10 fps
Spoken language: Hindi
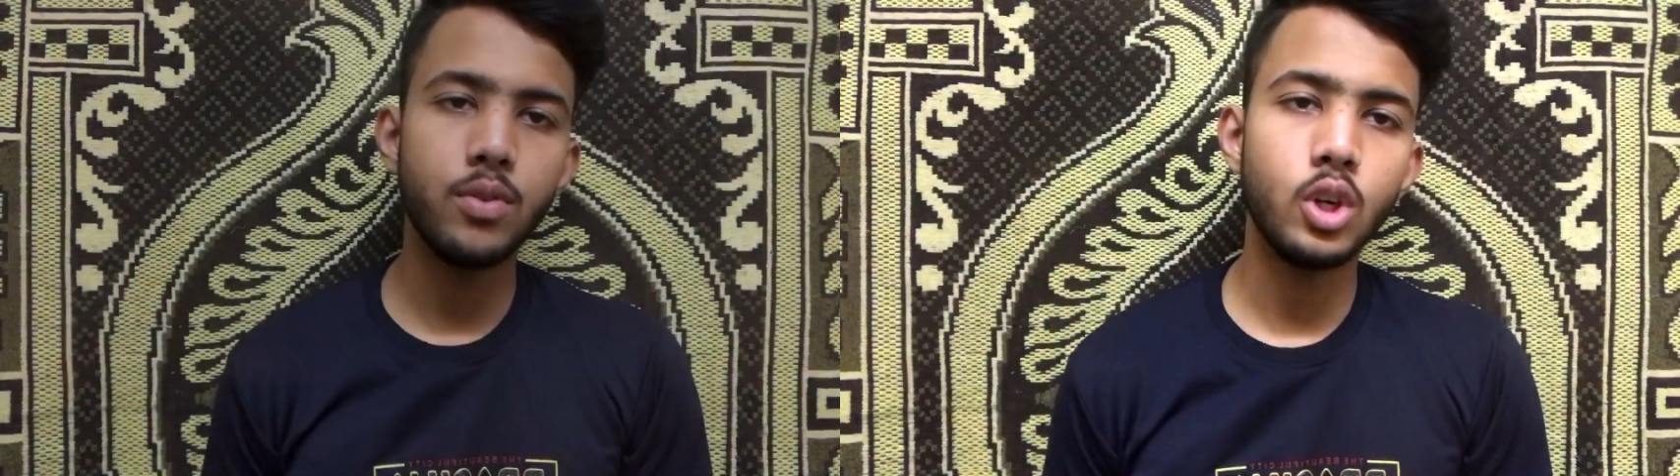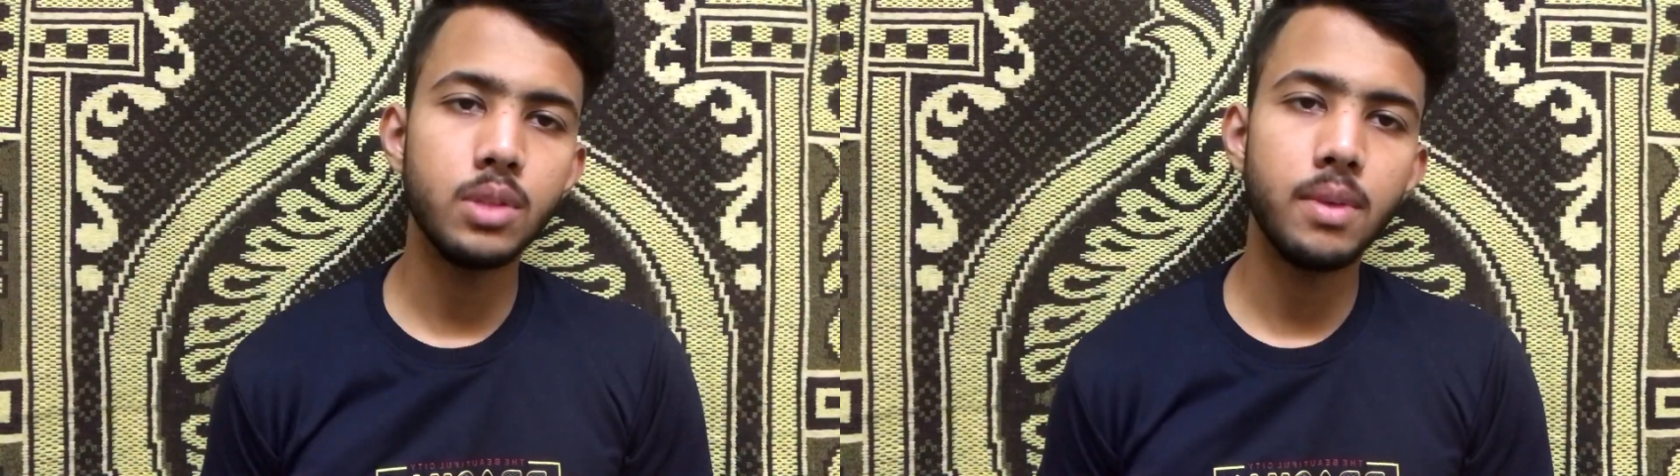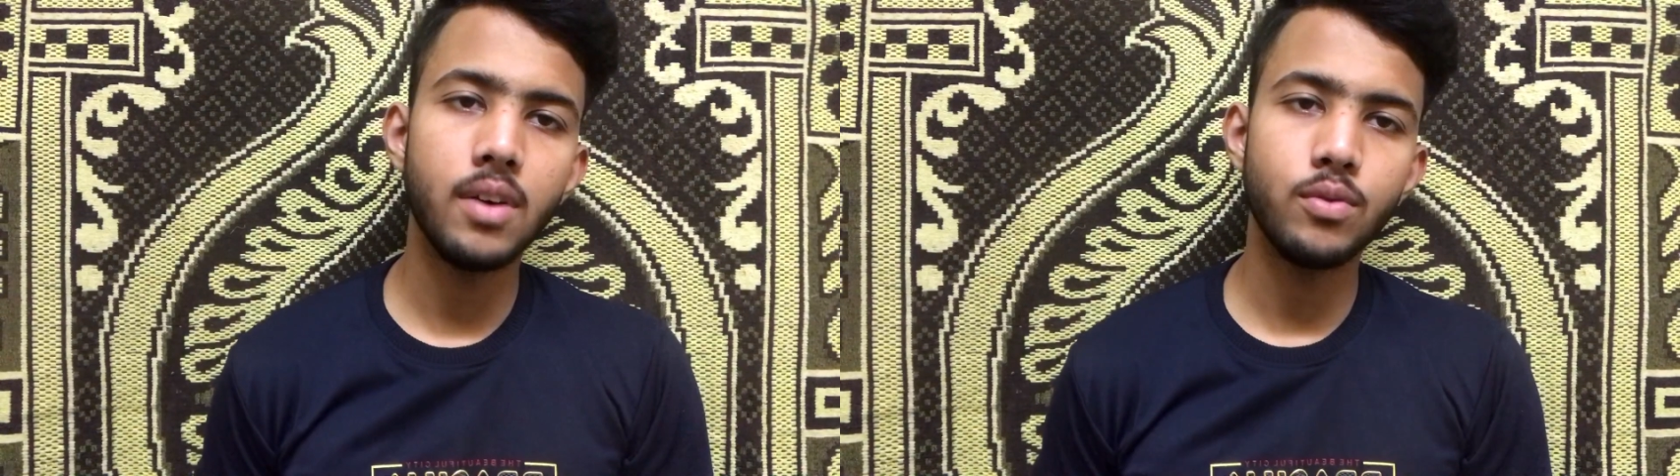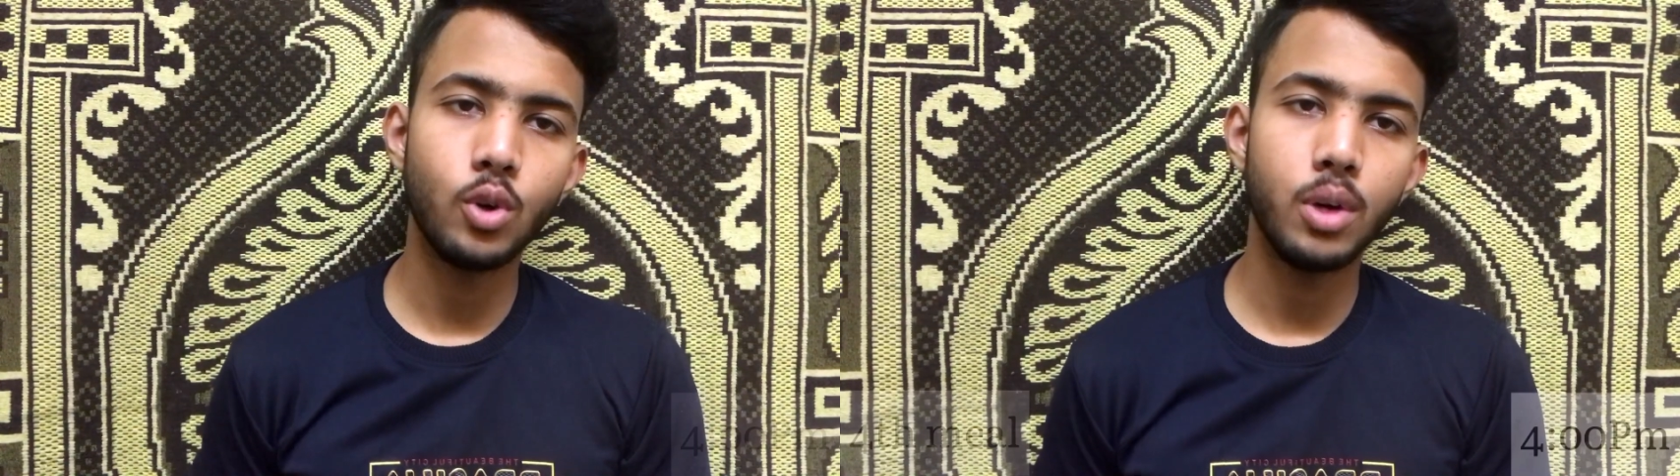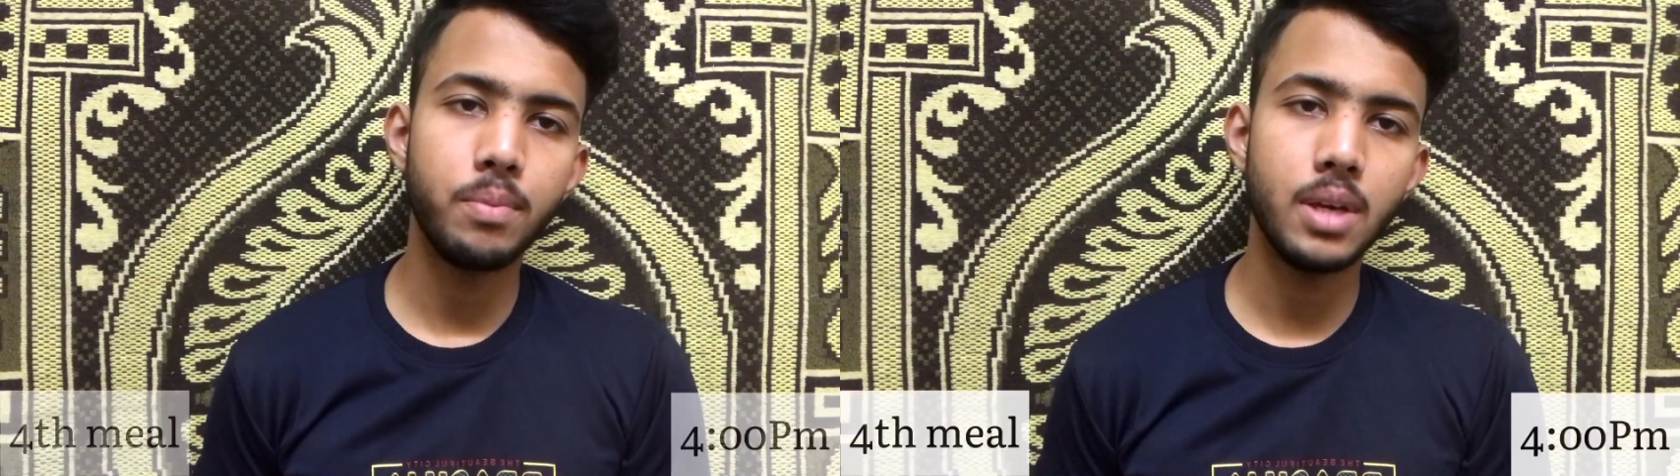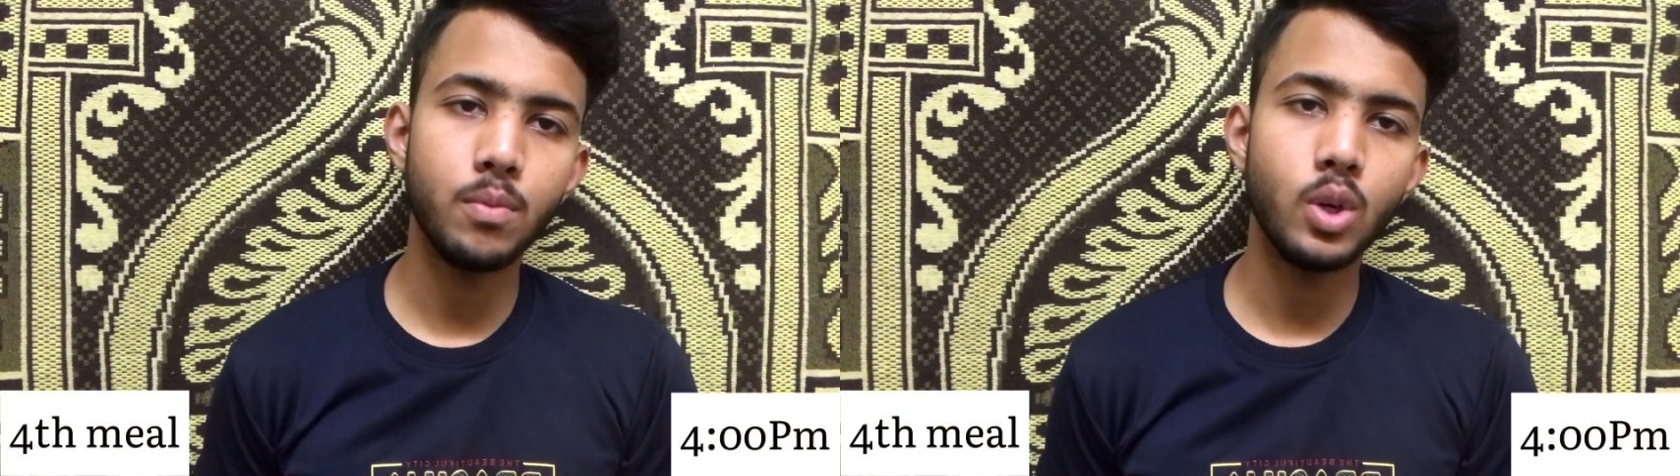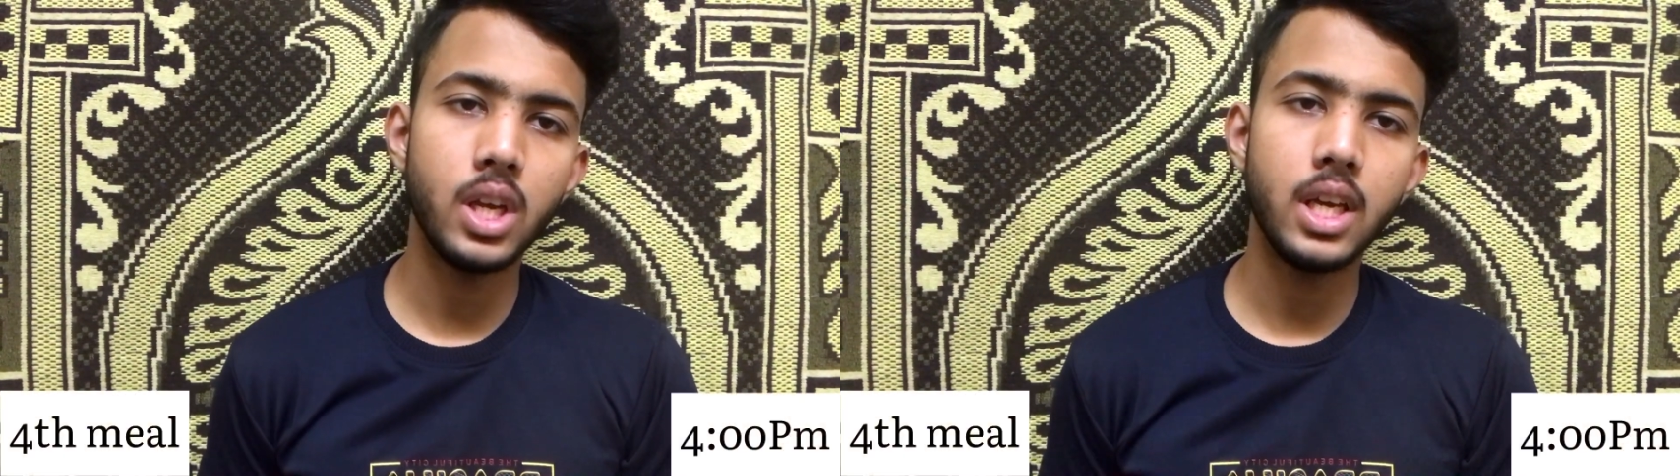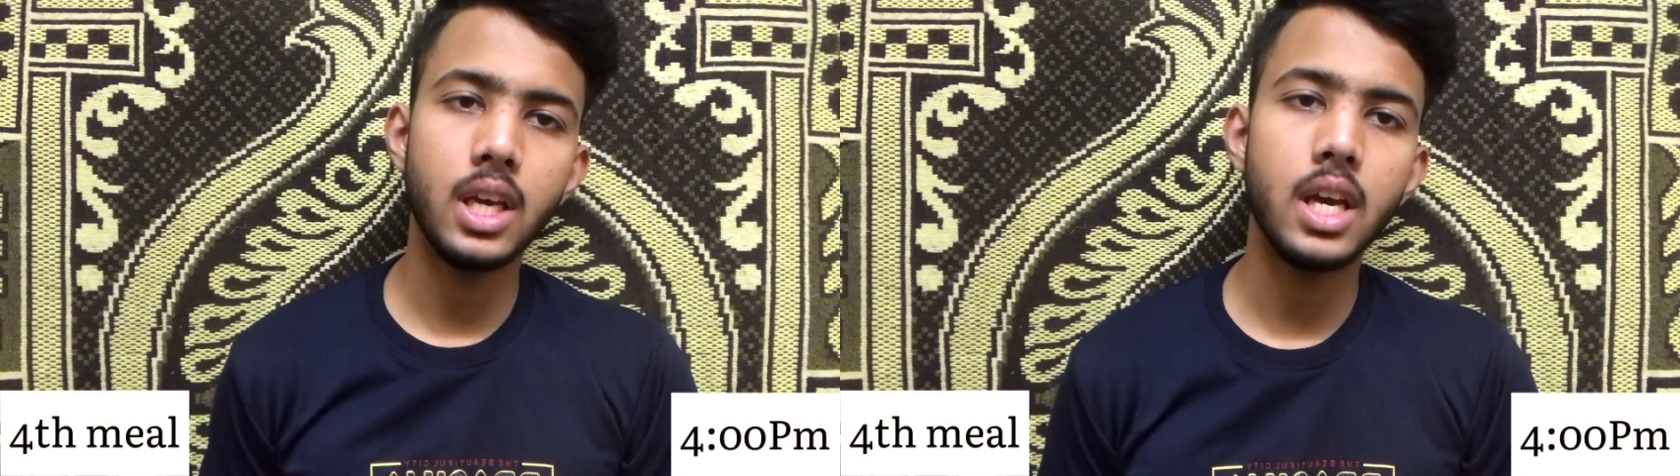फोर्थ मील हम 4 पीएम को
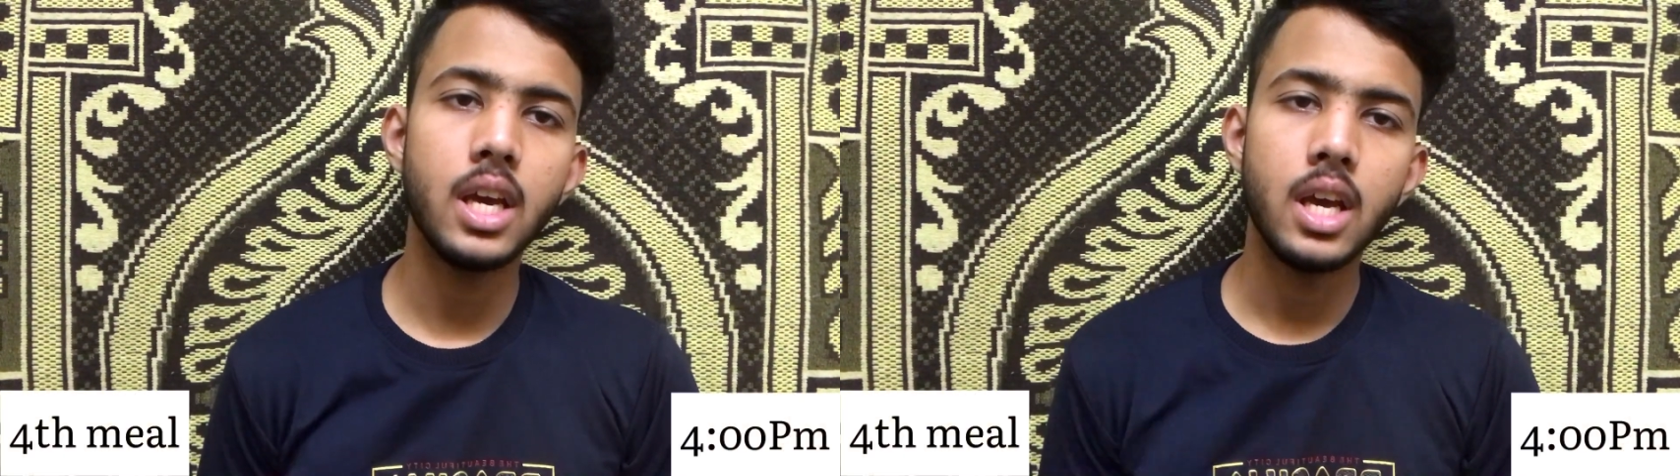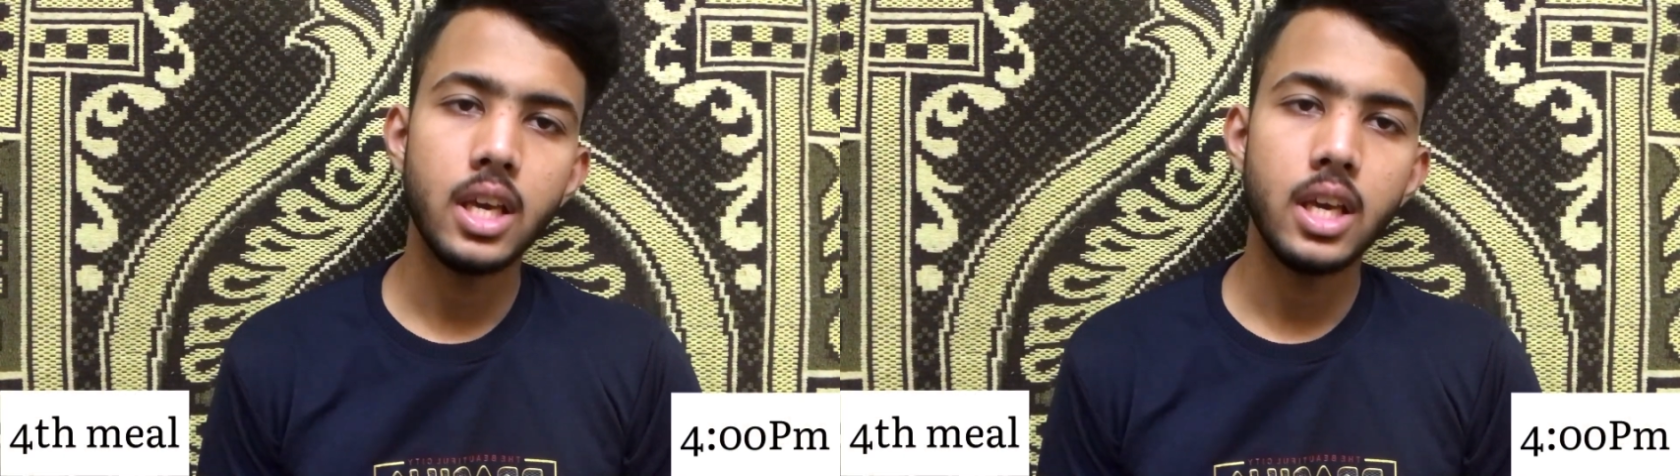लेंगे